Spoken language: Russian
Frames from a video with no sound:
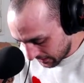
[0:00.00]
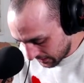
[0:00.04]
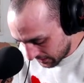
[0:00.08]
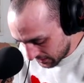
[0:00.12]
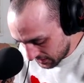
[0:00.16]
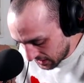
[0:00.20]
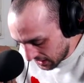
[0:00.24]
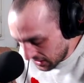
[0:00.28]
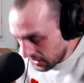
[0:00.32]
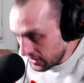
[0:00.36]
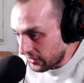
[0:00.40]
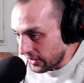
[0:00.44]

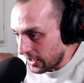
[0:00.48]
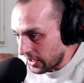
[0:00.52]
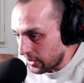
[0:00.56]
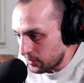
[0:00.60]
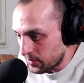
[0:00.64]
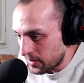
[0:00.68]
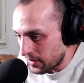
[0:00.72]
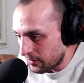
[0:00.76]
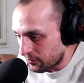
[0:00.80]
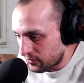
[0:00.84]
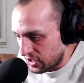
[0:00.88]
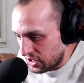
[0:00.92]
Я не знаю, у
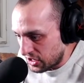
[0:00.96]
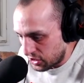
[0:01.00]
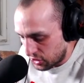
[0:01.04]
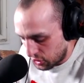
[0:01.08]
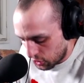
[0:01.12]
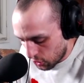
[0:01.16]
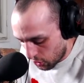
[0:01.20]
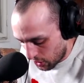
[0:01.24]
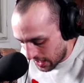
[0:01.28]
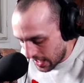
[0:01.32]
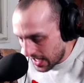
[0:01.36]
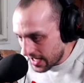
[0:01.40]
меня
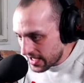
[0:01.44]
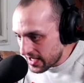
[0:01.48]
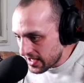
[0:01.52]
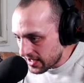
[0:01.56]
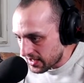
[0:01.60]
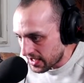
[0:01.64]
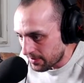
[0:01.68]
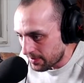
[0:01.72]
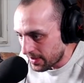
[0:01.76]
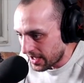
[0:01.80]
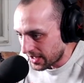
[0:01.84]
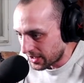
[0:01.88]
все горит,
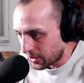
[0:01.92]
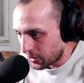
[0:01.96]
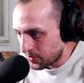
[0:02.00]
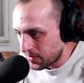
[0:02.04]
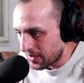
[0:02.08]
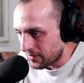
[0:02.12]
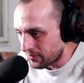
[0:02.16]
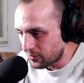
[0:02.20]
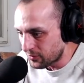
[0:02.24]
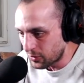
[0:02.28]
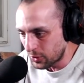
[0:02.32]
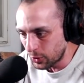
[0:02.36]
ребята. У
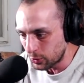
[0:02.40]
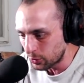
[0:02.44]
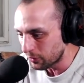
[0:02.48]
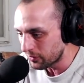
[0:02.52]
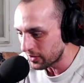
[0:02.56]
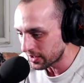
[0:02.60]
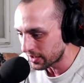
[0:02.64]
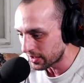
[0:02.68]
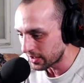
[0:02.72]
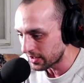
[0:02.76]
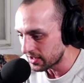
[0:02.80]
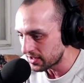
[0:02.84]
меня тут
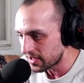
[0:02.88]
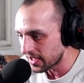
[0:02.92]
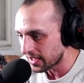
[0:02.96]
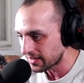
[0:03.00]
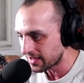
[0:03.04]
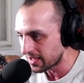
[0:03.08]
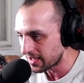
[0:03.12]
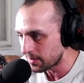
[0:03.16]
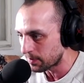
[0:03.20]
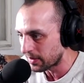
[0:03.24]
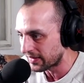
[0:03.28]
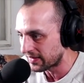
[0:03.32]
уведы
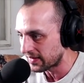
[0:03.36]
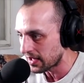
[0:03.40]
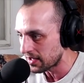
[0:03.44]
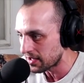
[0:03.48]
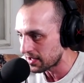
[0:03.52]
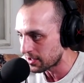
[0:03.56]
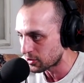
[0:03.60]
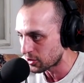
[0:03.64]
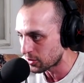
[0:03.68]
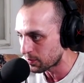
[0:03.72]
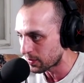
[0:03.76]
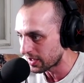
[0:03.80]
летят, типа,
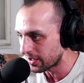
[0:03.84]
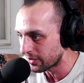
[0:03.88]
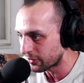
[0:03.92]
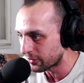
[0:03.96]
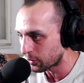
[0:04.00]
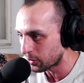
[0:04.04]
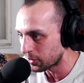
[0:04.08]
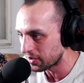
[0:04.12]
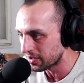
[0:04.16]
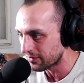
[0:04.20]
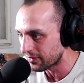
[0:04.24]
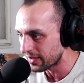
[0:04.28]
Саня, что
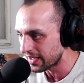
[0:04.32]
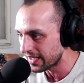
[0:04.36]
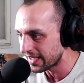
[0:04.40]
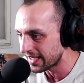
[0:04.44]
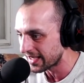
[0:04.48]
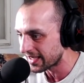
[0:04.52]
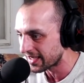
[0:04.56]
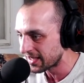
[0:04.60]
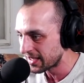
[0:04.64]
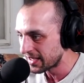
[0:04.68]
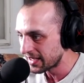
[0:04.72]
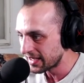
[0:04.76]
происходит в
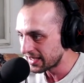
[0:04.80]
игре?